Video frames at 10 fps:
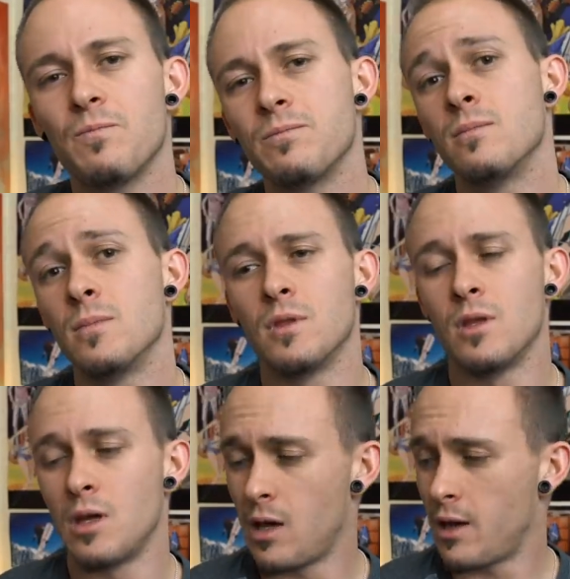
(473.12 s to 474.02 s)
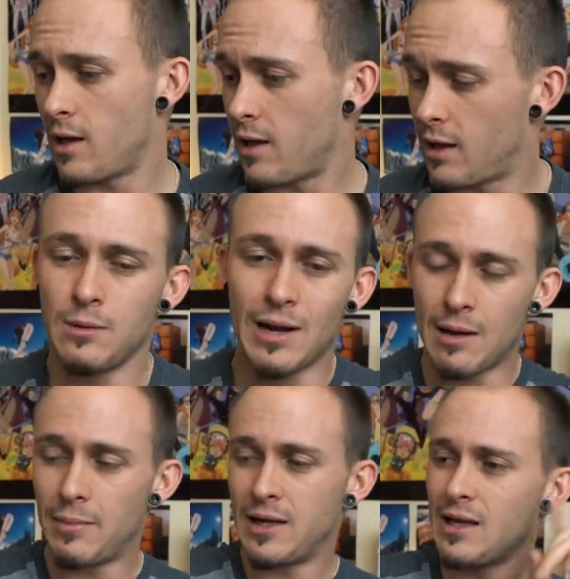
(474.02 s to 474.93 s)
mm, activar la
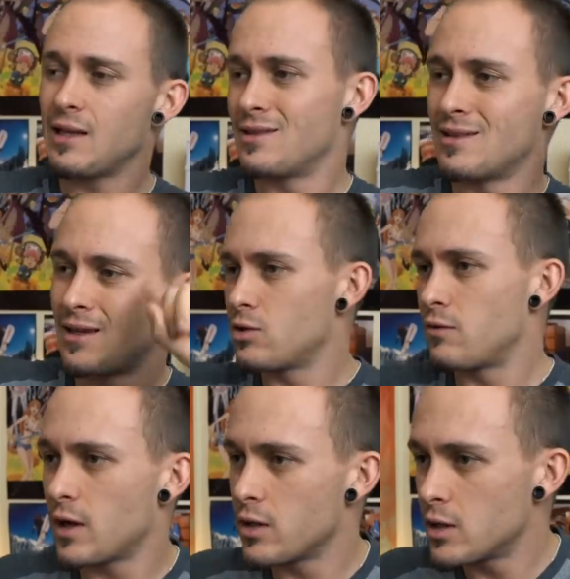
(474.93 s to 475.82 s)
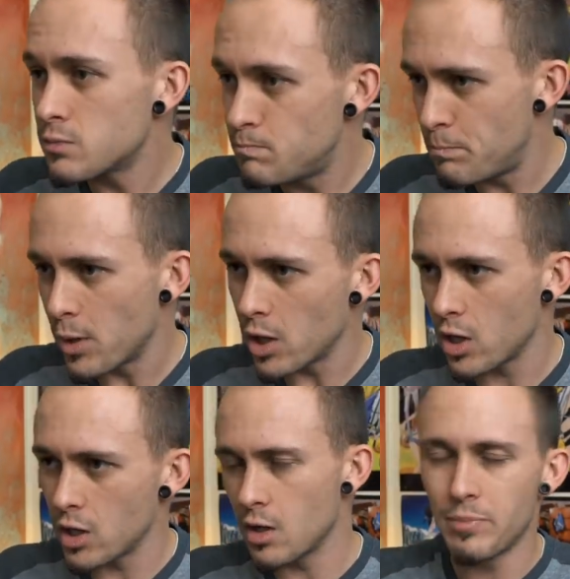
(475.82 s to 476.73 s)
campanita de notificaciones
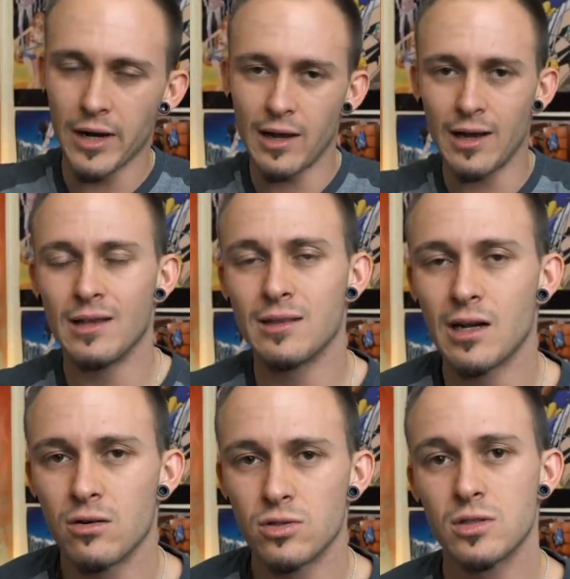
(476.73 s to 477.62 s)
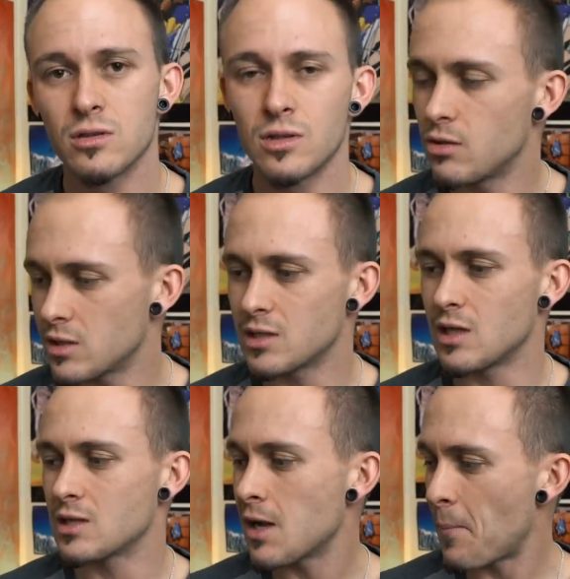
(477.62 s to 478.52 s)
para enteraros de todas
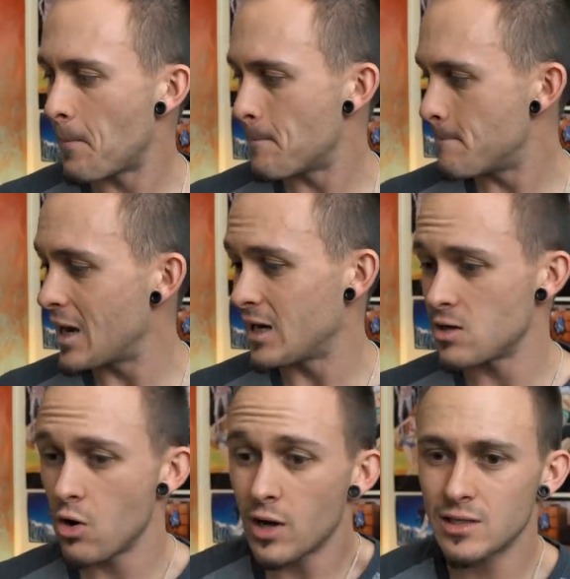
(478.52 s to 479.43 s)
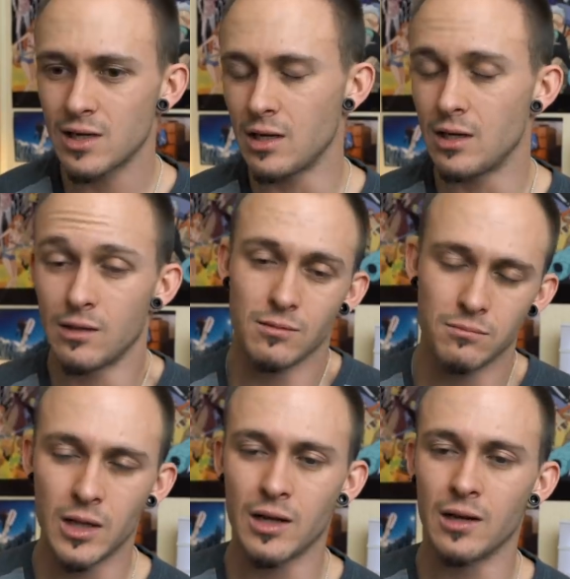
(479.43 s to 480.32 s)
estas mm, vainas locas que
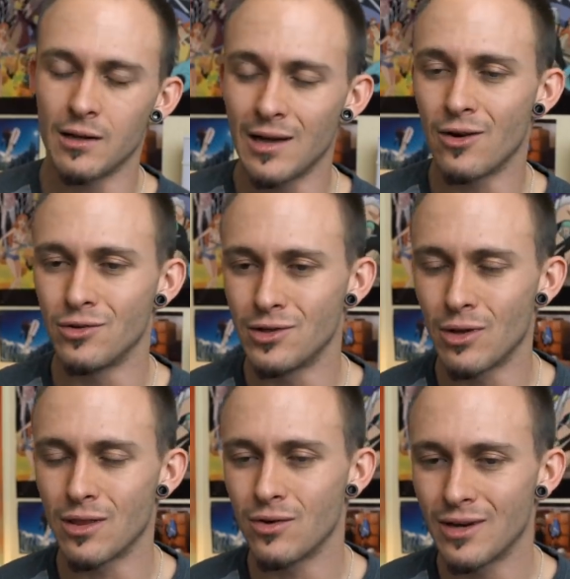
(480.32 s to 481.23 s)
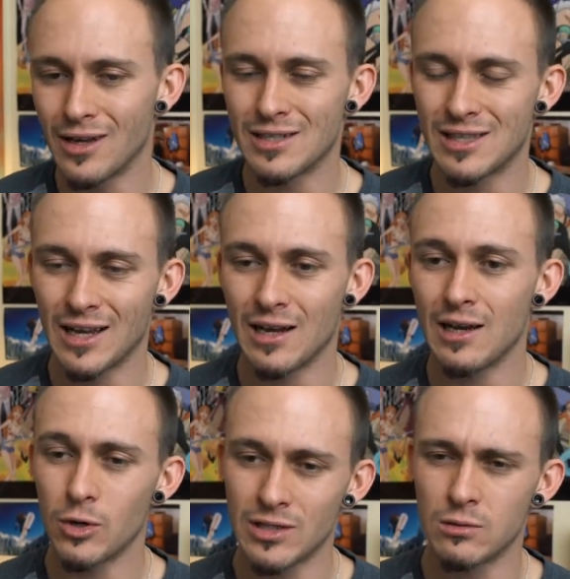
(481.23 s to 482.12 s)
vienen a continuación en este
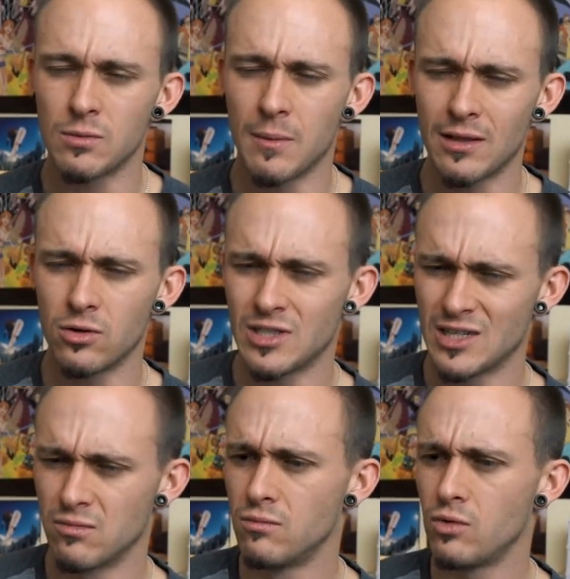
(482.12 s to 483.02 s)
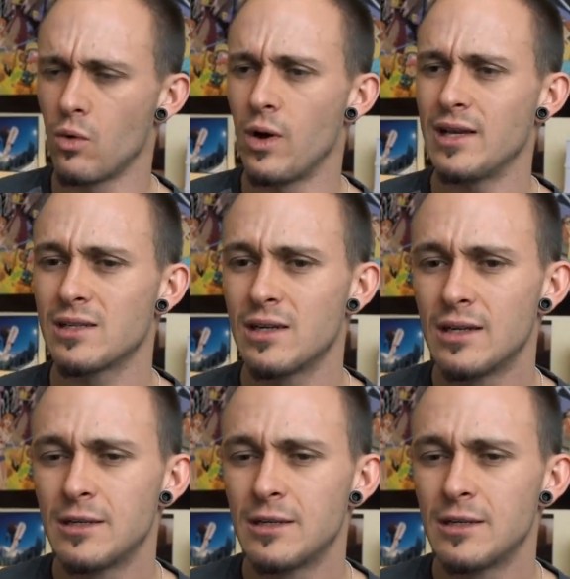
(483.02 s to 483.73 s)
canal, porque estamos preparando cosas muy guays.